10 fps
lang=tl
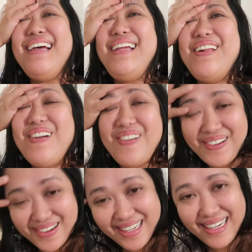Hila
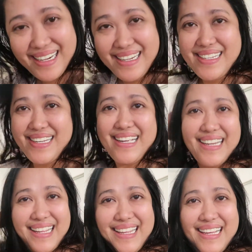ko. So,
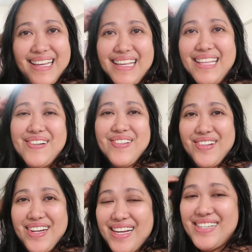ayan. Inikot
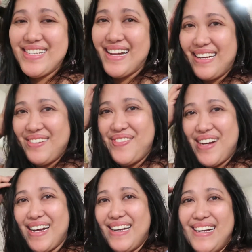ko na kayo sa akin
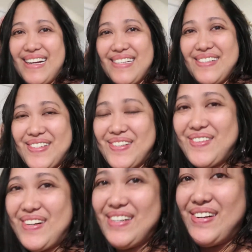bahay, guys.
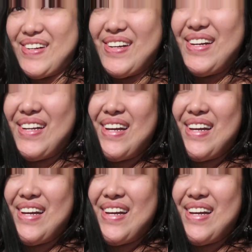So, ngayon,